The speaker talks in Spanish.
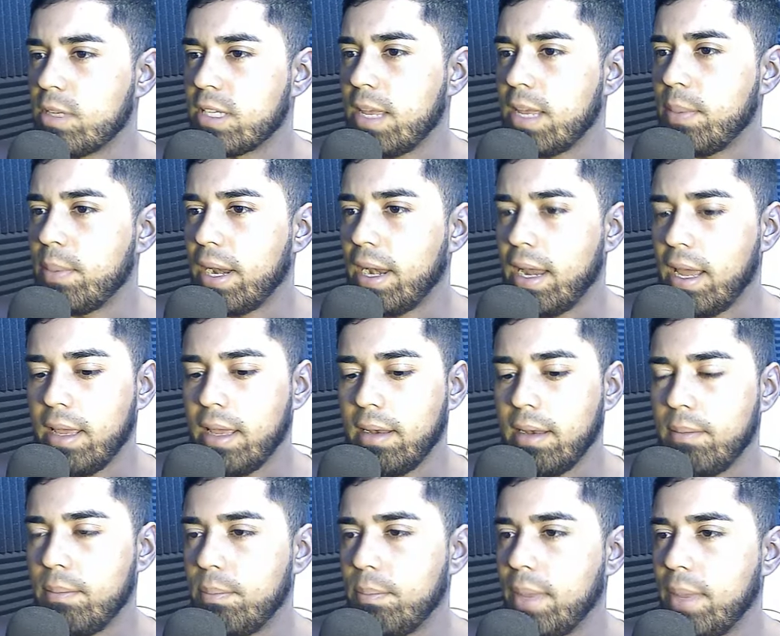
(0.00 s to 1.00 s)
a Hyperlane,
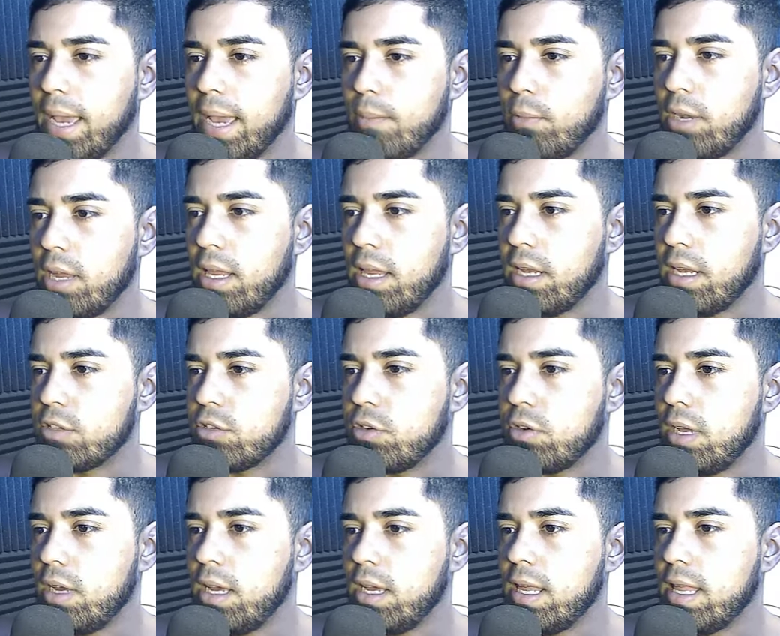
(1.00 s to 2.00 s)
pegamos la dirección
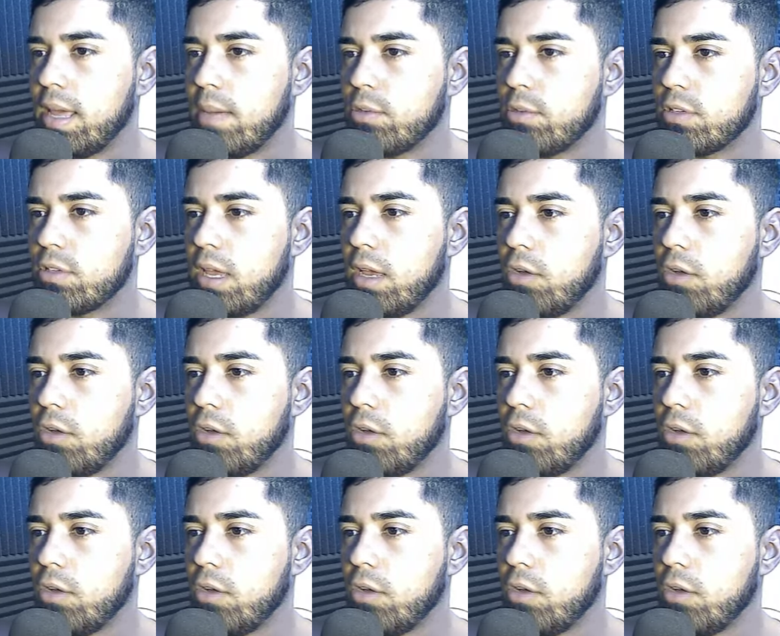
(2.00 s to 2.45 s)
y le damos en